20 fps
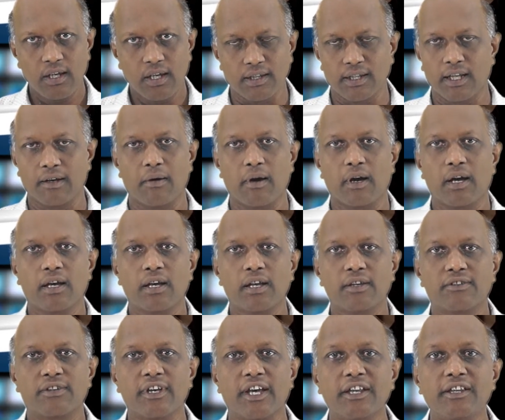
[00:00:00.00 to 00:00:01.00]
இந்த
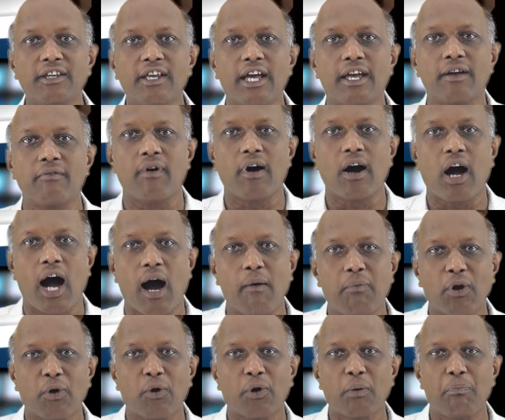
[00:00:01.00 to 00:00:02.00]
செய்தியை
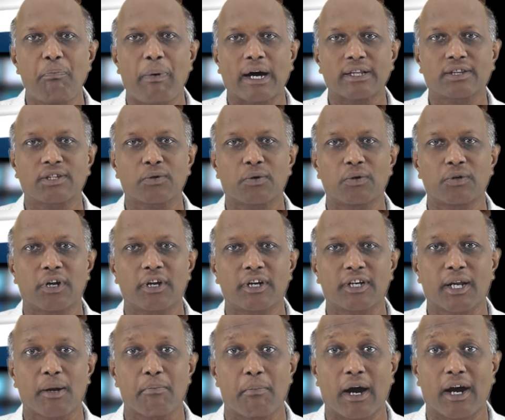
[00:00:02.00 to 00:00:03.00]
ஆவலோடு பார்த்து
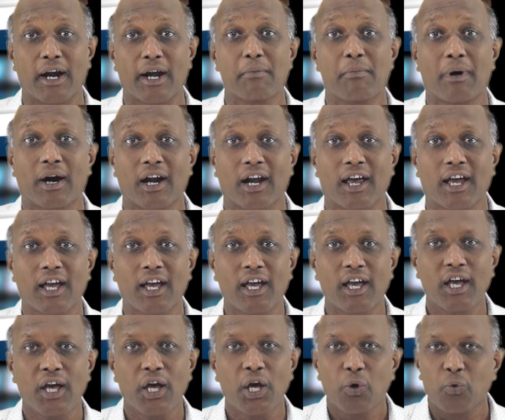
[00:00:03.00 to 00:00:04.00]
கொண்டிருக்கிற மகனே மகளே
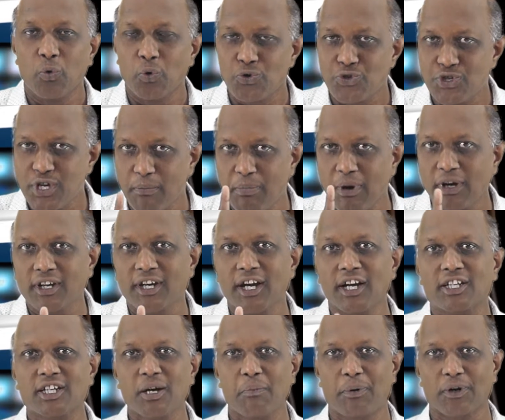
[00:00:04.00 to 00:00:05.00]
உன் ஜபம்
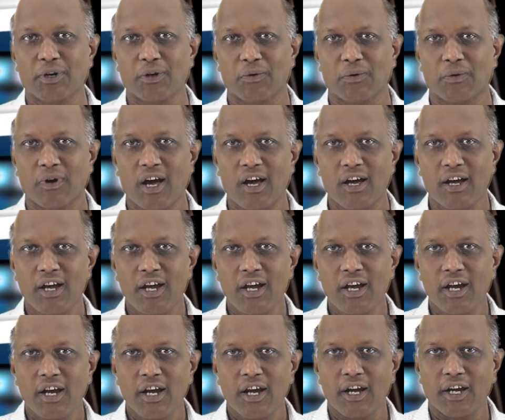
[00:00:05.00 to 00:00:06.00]
கேட்கப்படணும்னா
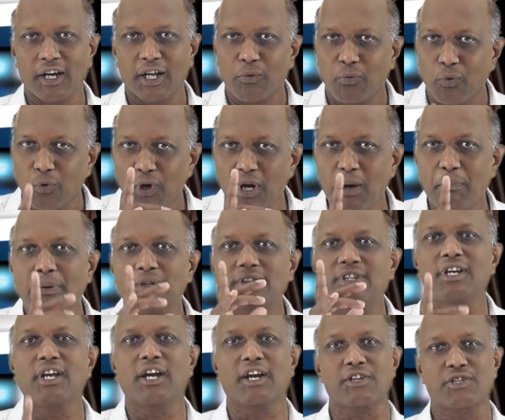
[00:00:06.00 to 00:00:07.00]
நீ உன்னை
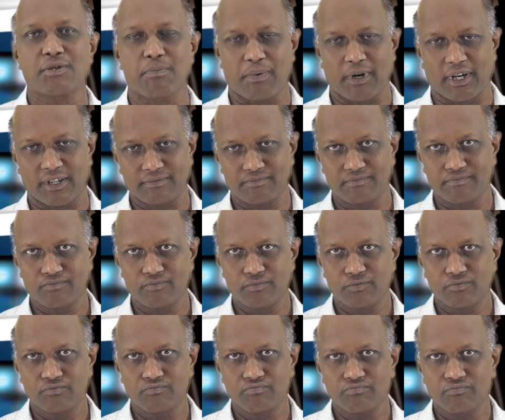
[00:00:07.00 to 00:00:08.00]
பற்றி நினச்சிப்பார்
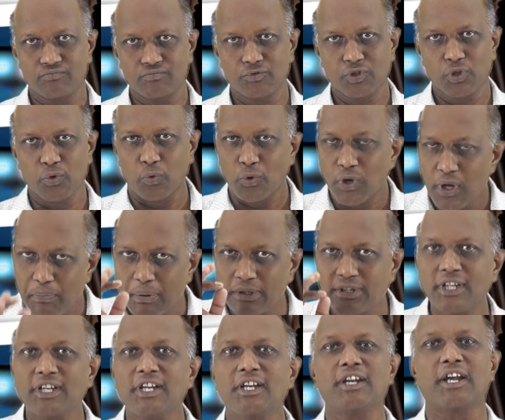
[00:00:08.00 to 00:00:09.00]
உன்னை
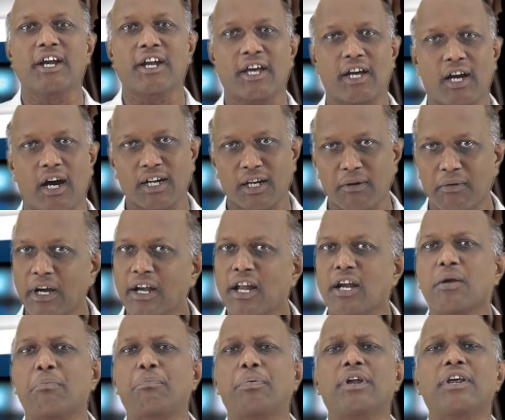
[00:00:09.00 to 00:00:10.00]
பற்றி நீ நினை ஆண்டவரே
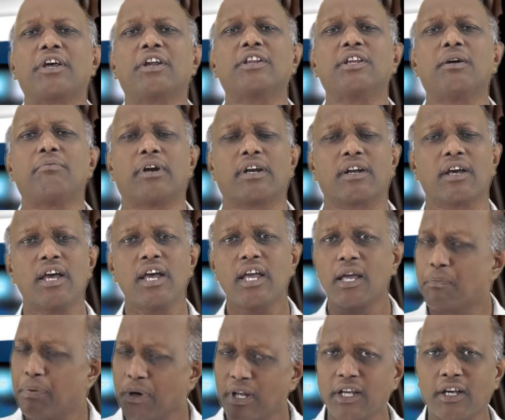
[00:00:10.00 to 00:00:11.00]
நான் இப்படி இருந்தவன்
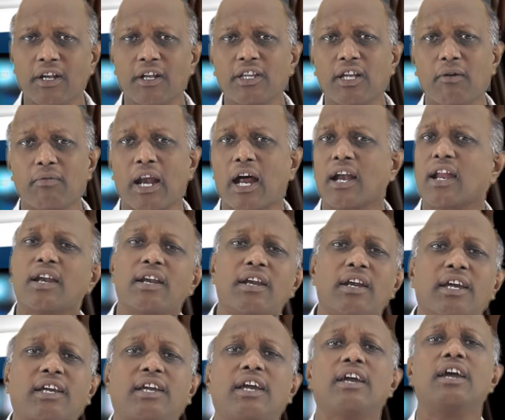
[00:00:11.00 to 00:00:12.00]
இப்படி இருந்தவளால்
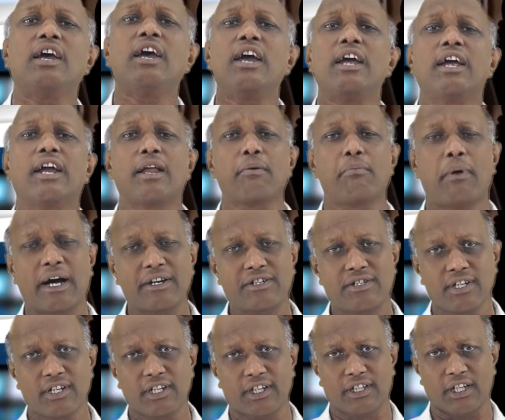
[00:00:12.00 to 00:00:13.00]
இன்றைக்கு என்னை
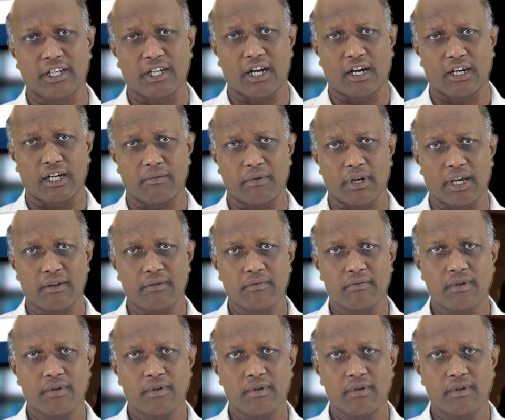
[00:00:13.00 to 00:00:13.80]
மாற்றி இருக்கிறீர் ஆண்டவரே